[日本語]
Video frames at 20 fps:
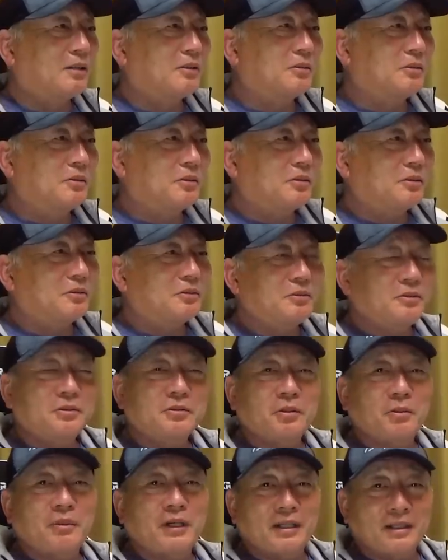あの
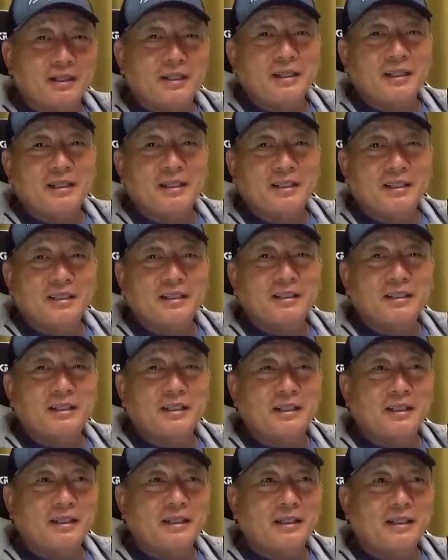ヌートバーね、はい
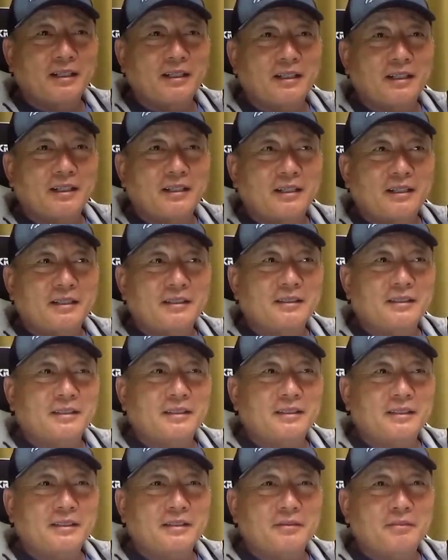
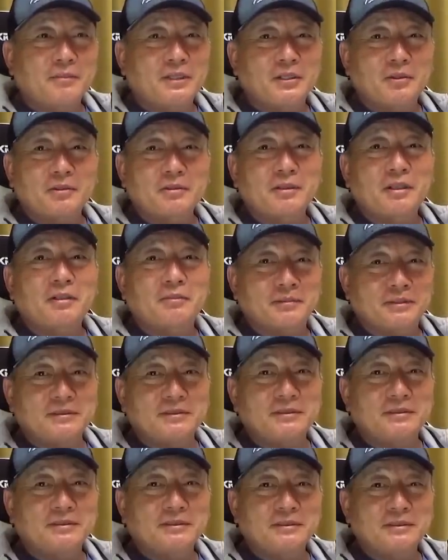えー、ミドルネーム、
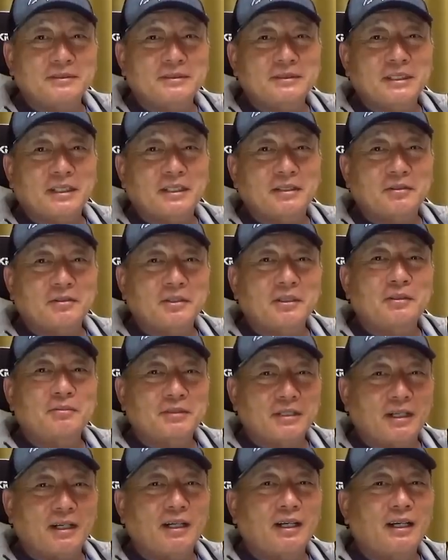はい、セカンドネーム
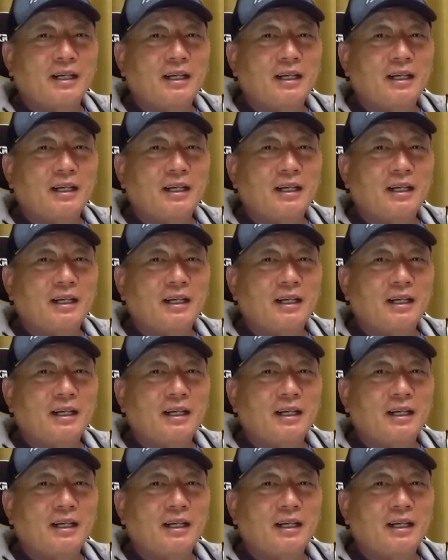か、